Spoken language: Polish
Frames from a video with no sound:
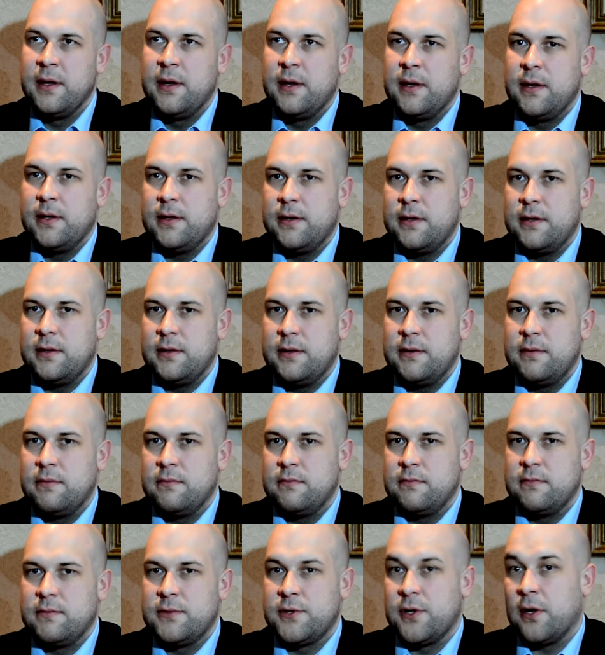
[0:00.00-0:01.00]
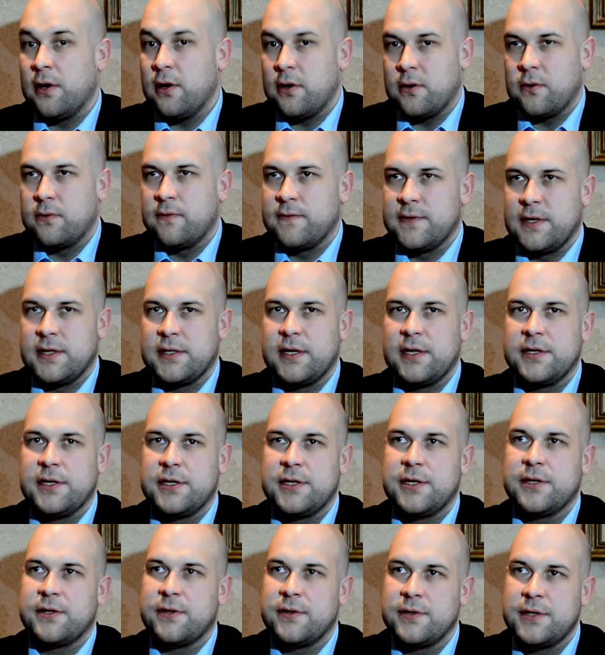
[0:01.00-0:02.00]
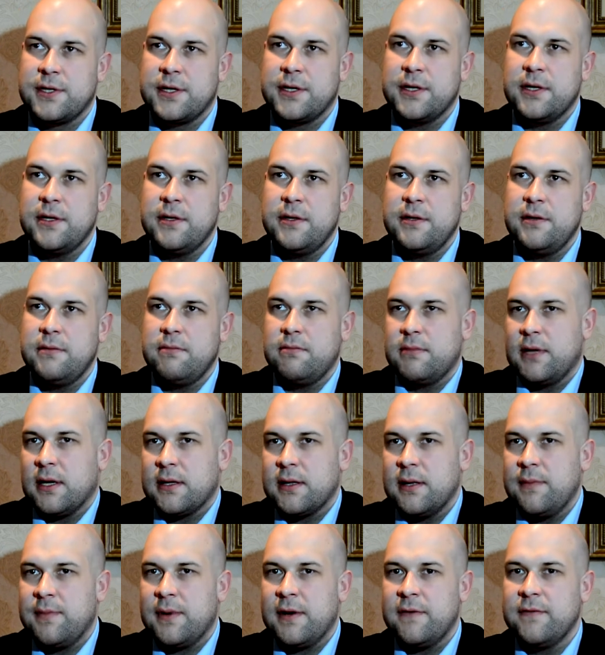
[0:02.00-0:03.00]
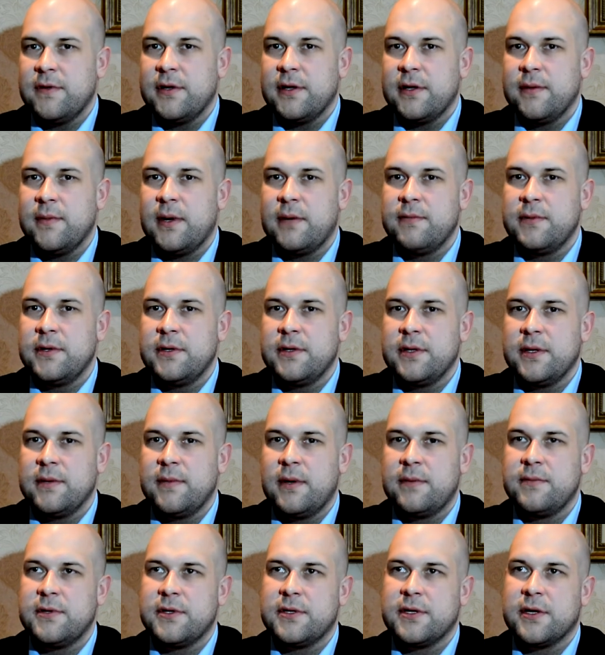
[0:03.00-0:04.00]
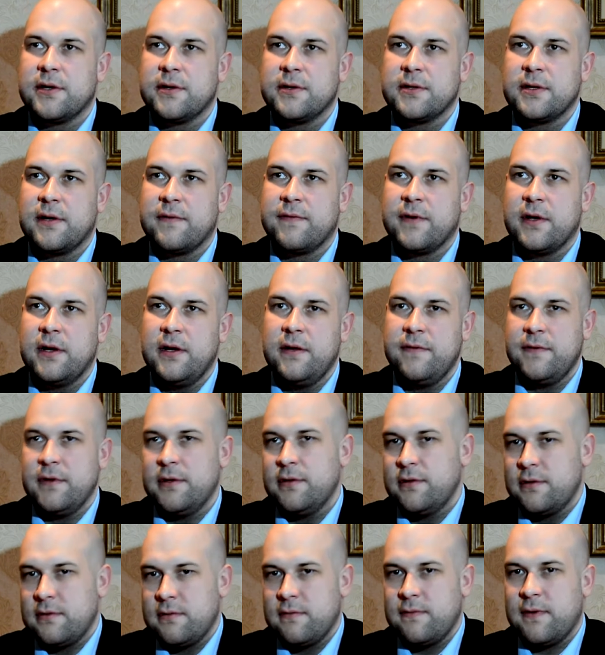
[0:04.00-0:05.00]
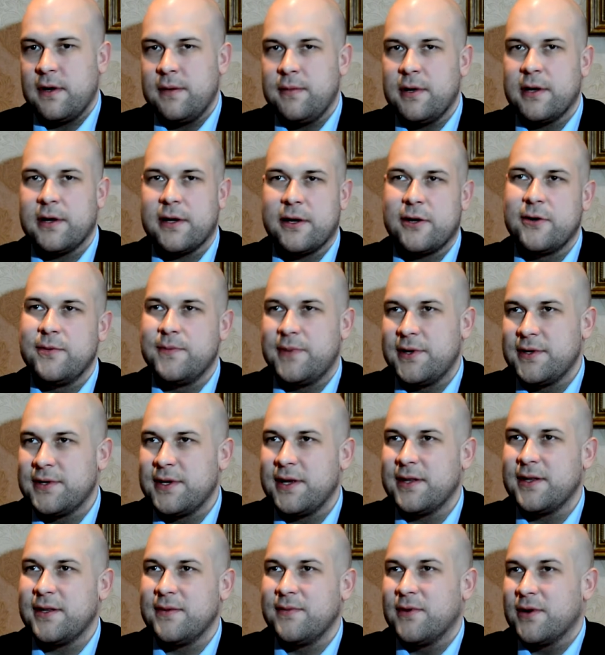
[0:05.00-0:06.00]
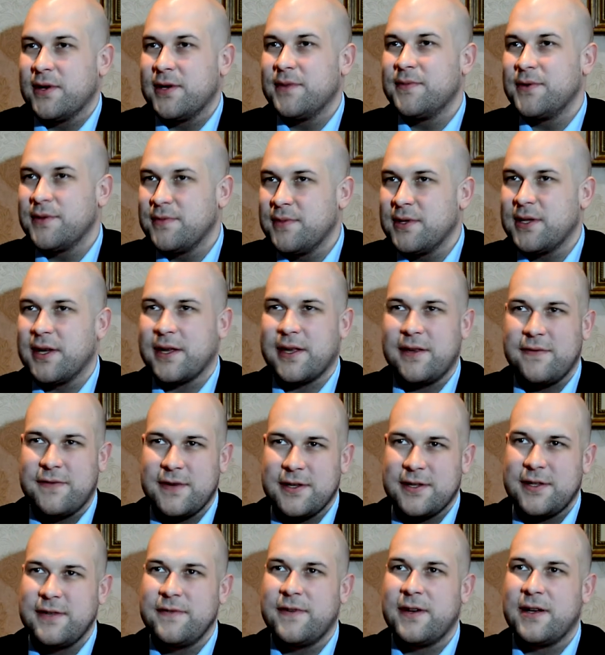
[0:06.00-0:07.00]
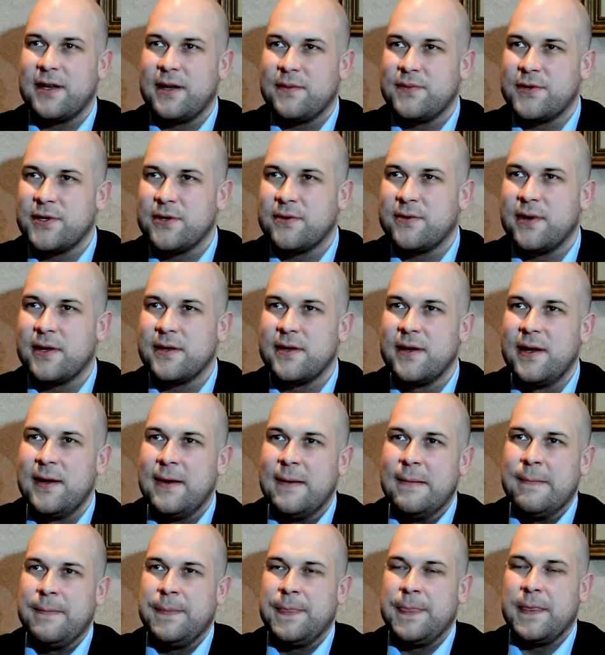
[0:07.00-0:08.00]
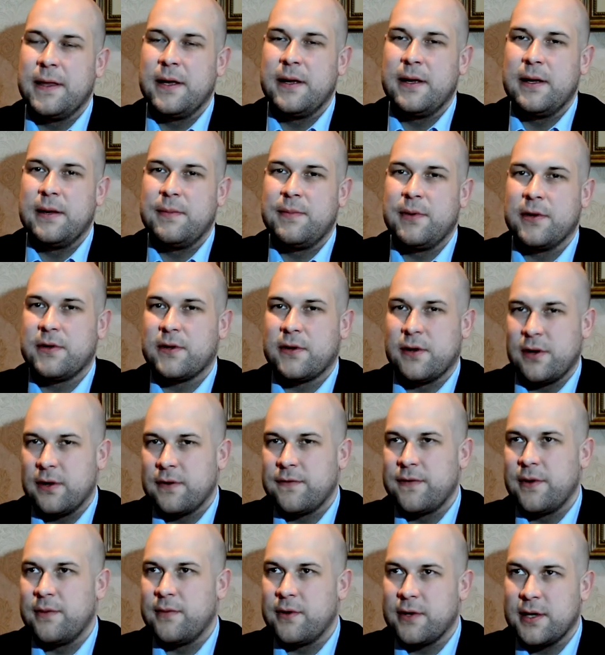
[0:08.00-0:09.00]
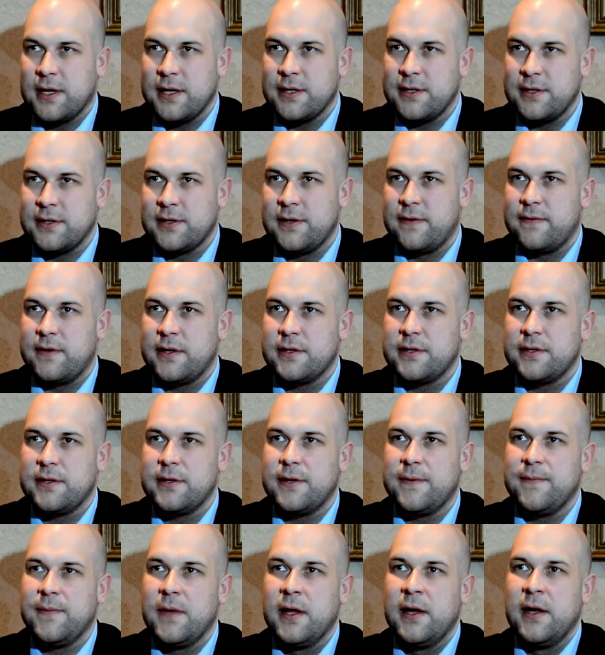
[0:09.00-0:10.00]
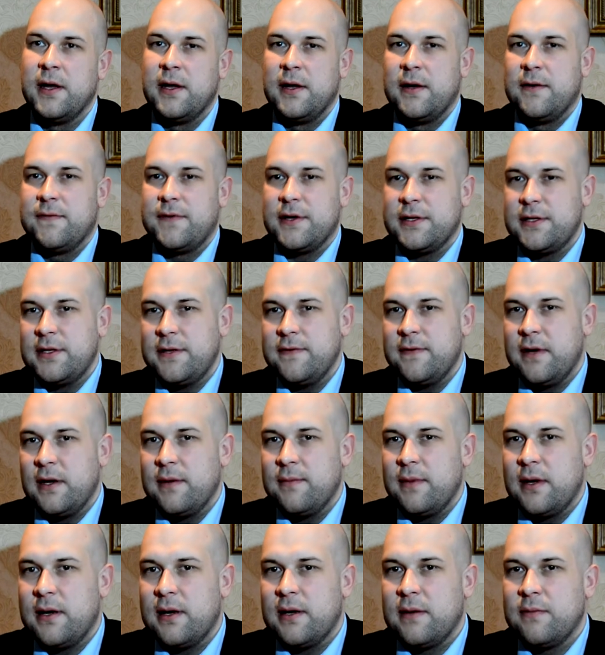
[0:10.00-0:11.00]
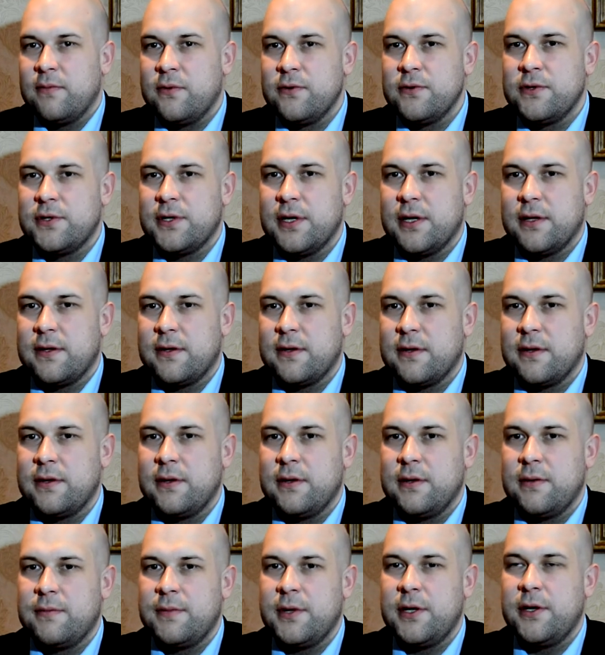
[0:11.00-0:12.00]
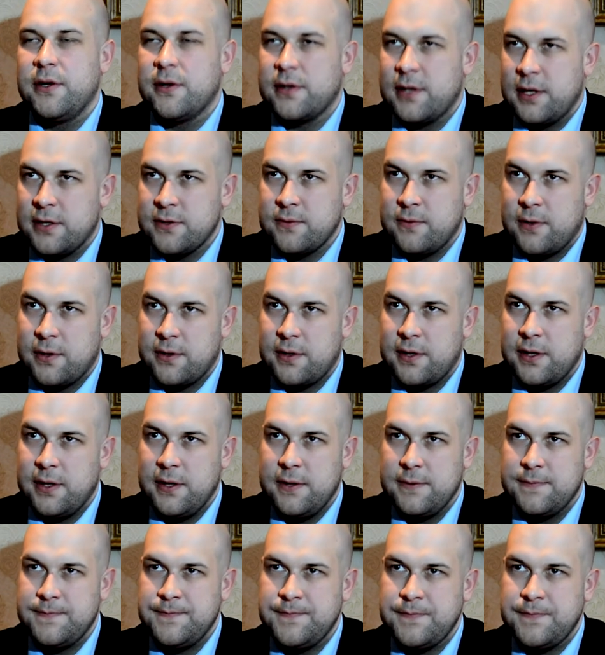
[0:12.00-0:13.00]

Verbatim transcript: Y, co roku w zasadzie się to dzieje i tak naprawdę nie mamy, nie mamy z tego za wiele, więc w ramach rekompensaty moglibyśmy taki festiwal na przykład pod Krokwią organizować. No. Festiwal ma budżet miliona złotych.